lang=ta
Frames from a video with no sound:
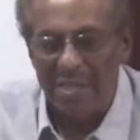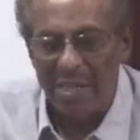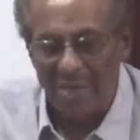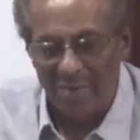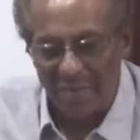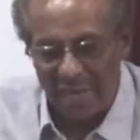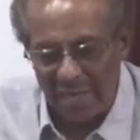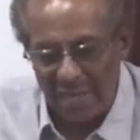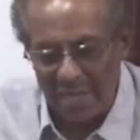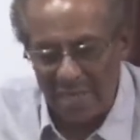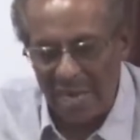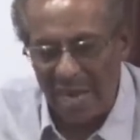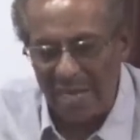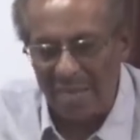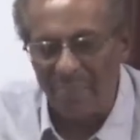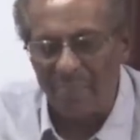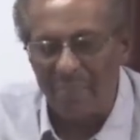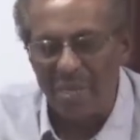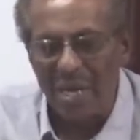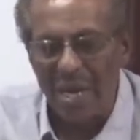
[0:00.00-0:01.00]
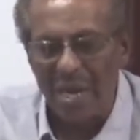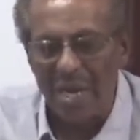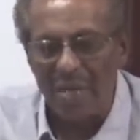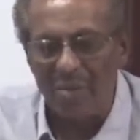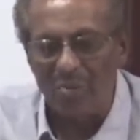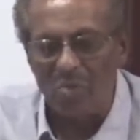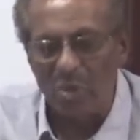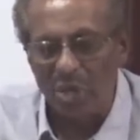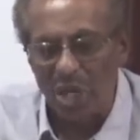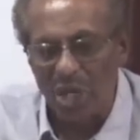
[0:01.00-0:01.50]
தேவைகளின்
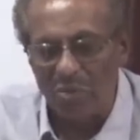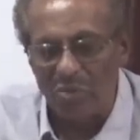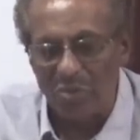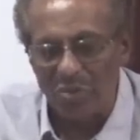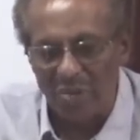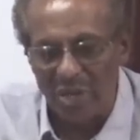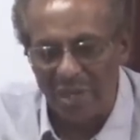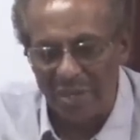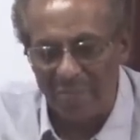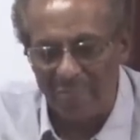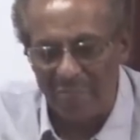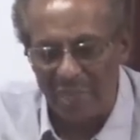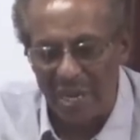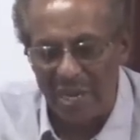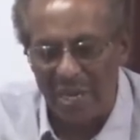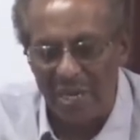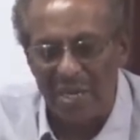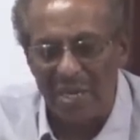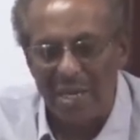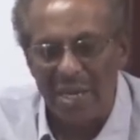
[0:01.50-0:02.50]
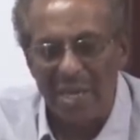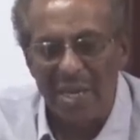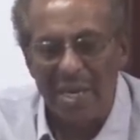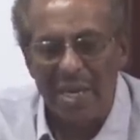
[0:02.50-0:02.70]
அடிப்படையில் முக்கியத்துவத்தின் அடிப்படையில்